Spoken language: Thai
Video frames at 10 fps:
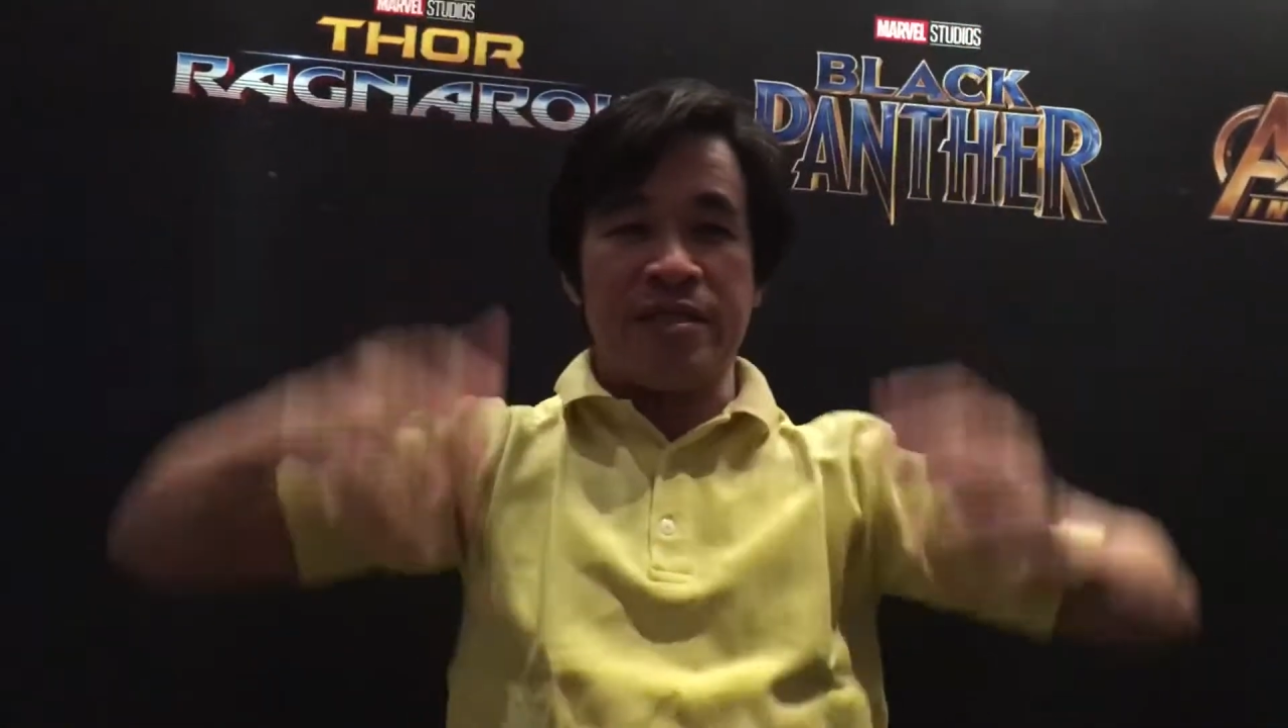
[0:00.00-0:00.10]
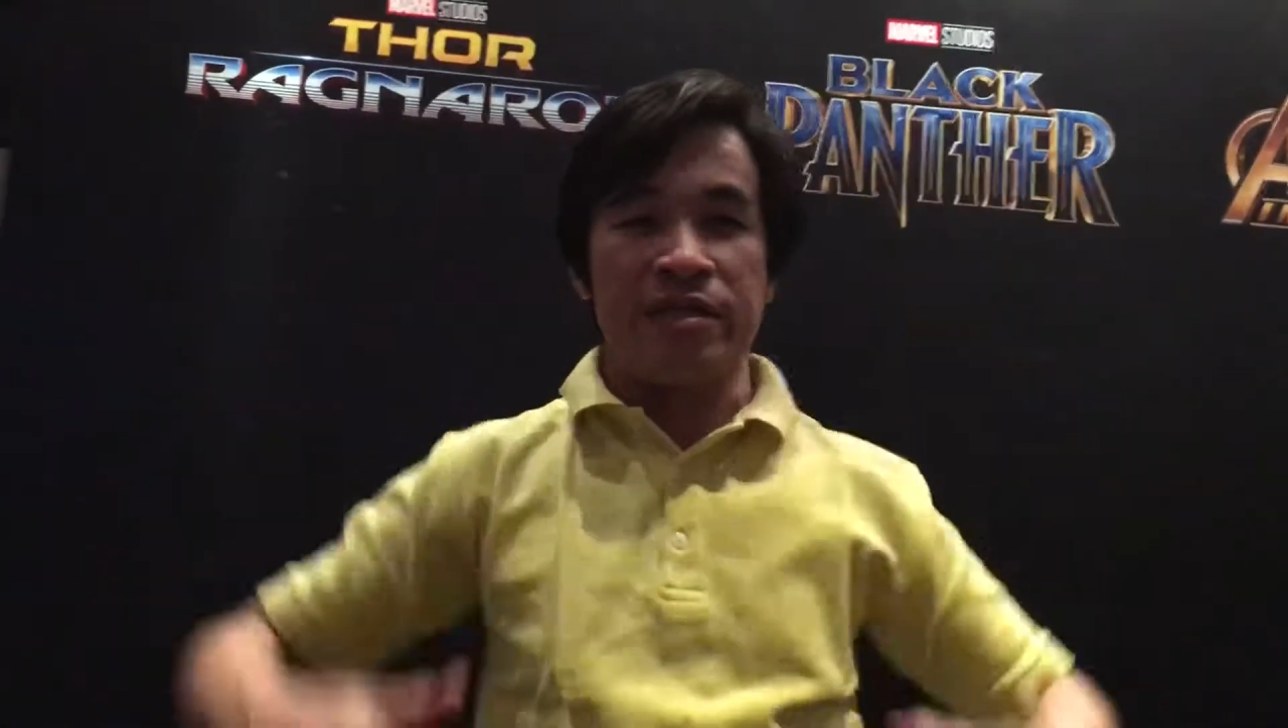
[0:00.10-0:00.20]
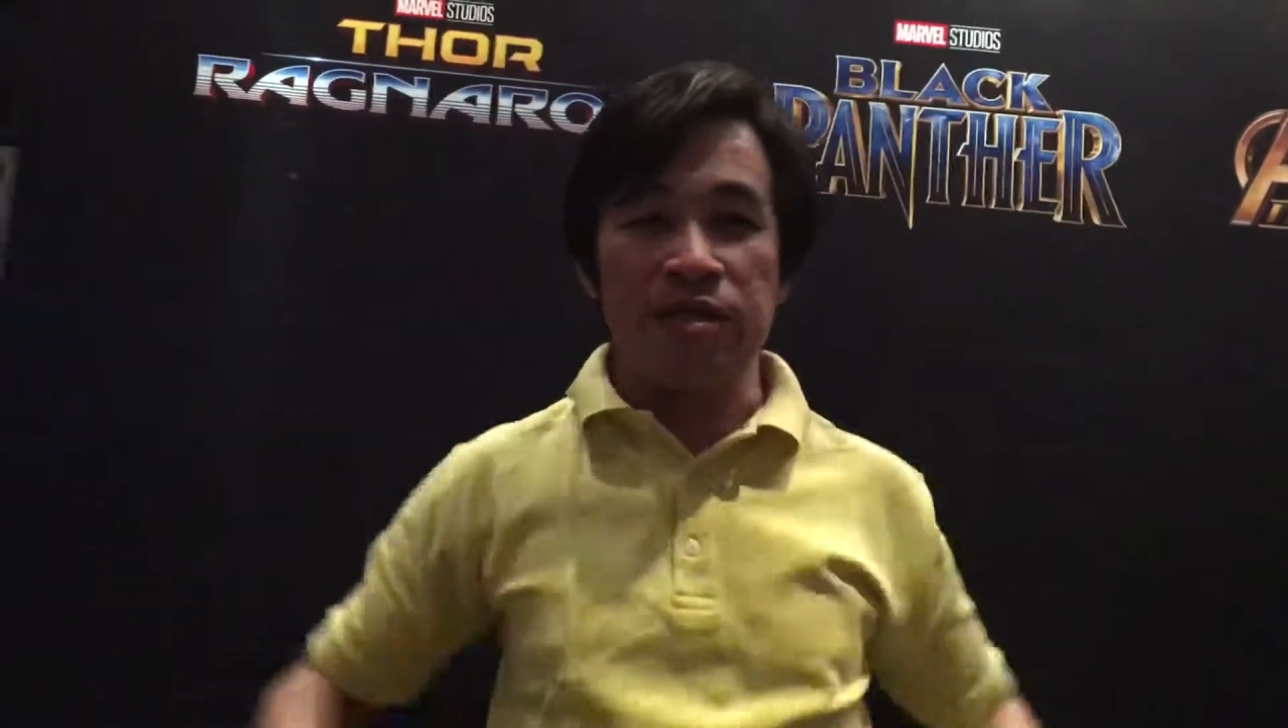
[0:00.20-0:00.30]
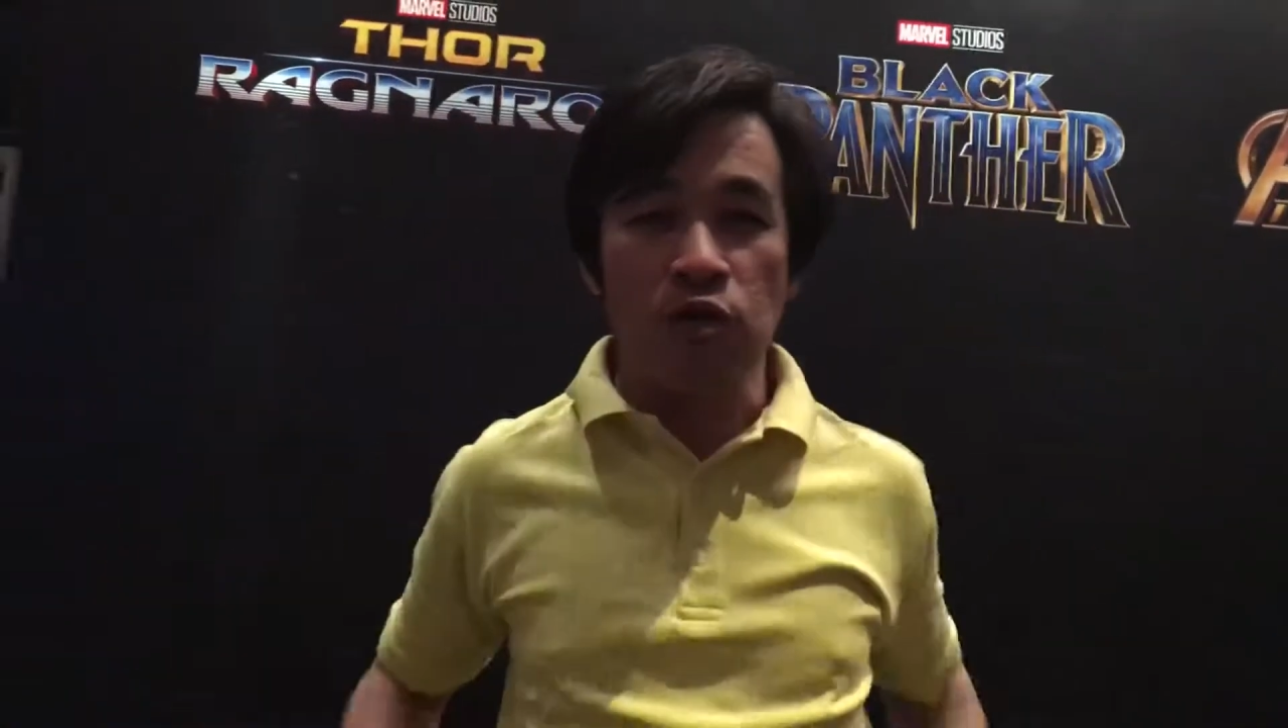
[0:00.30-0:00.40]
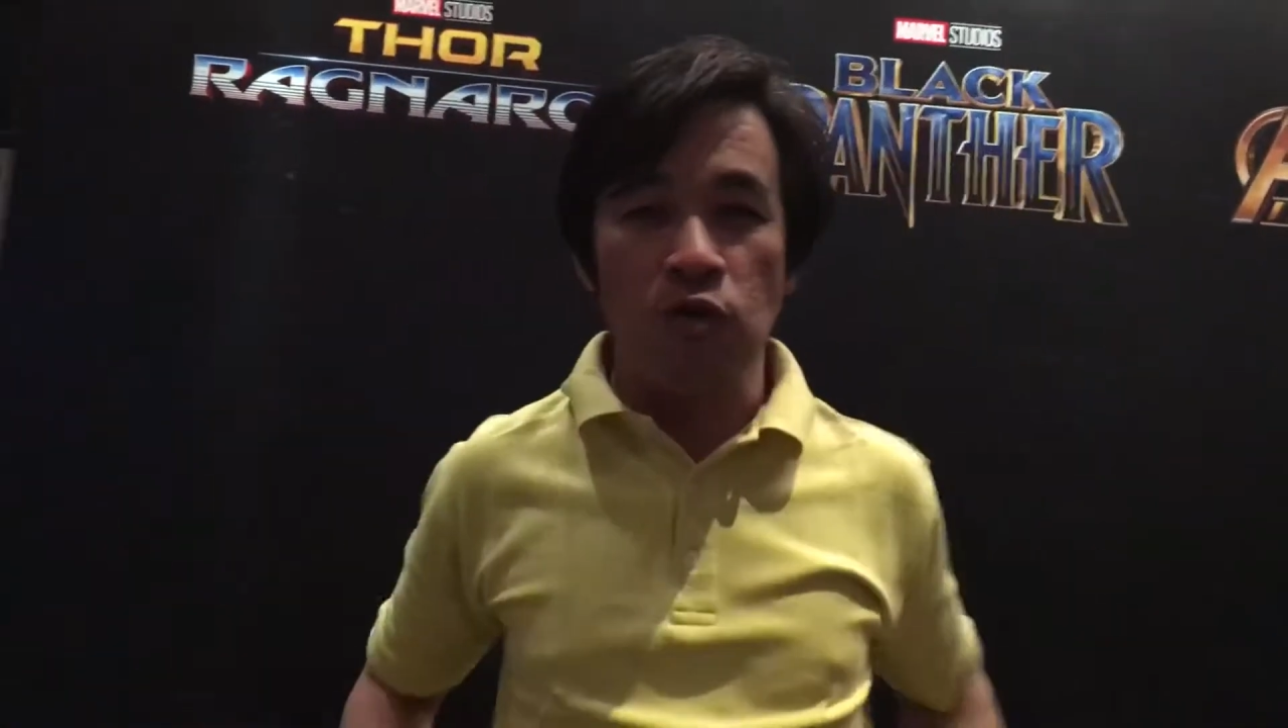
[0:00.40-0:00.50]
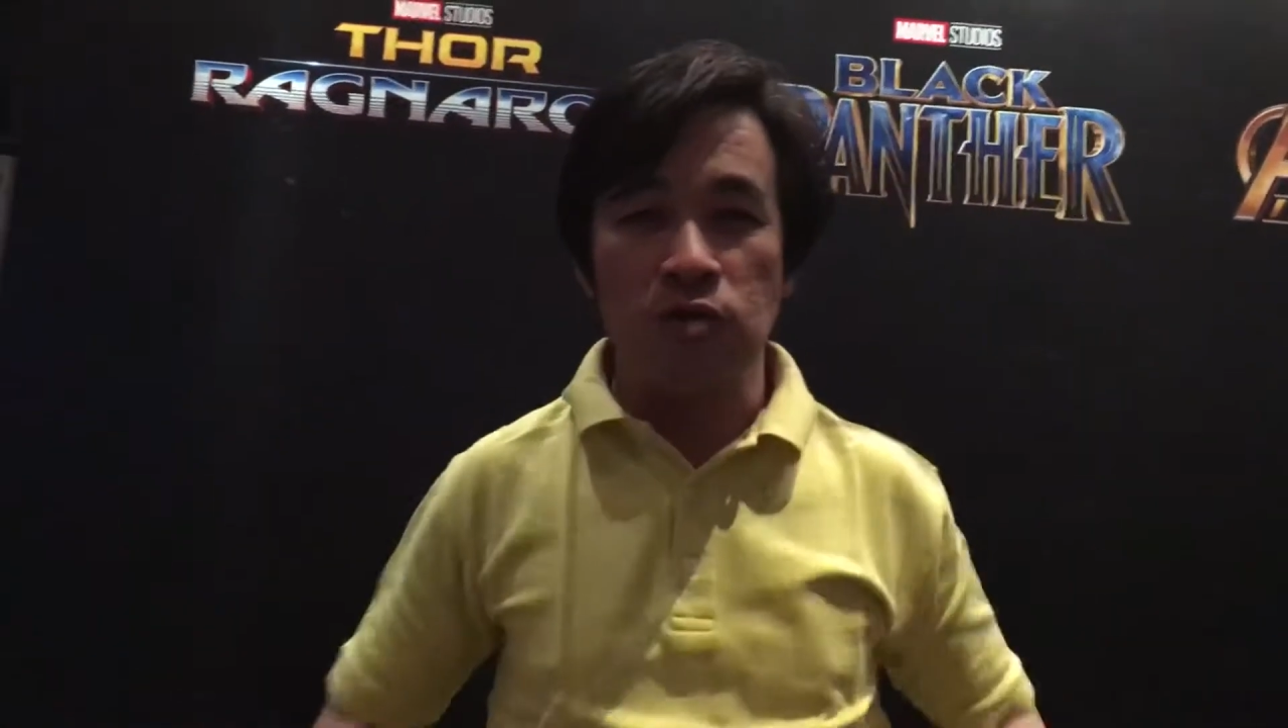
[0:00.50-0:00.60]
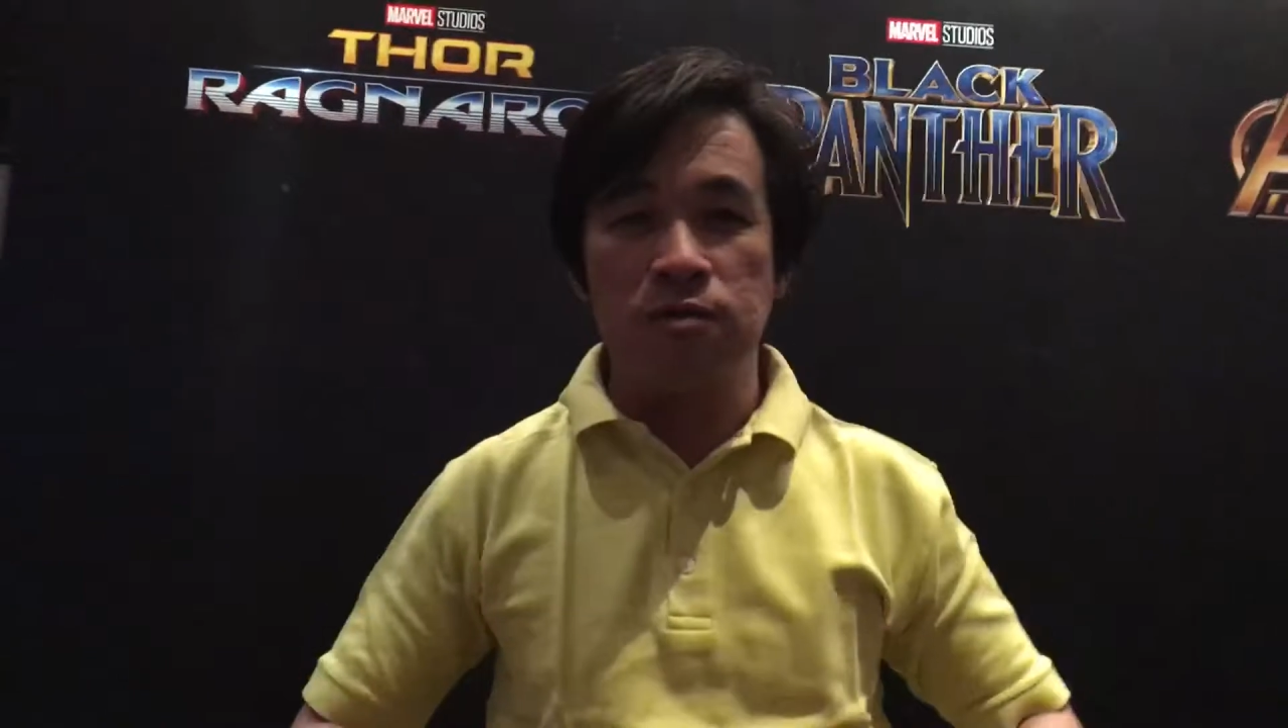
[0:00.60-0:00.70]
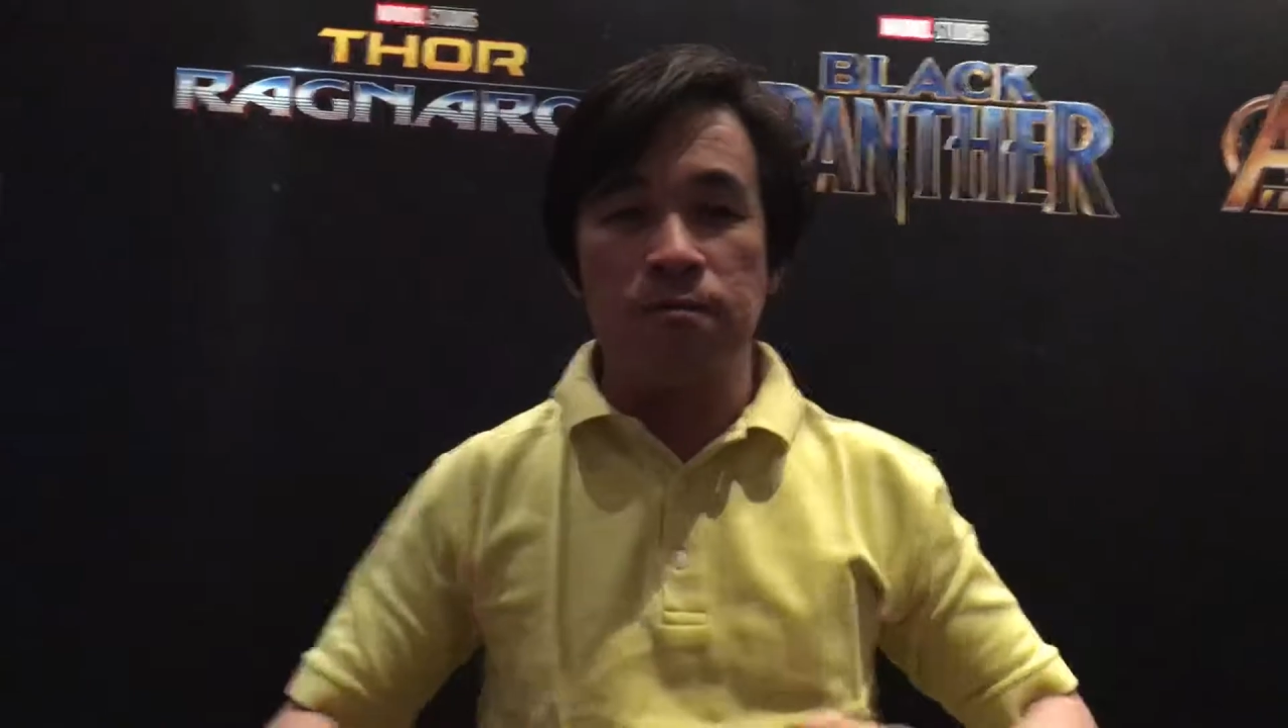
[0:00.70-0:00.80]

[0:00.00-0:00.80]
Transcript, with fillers: นลูก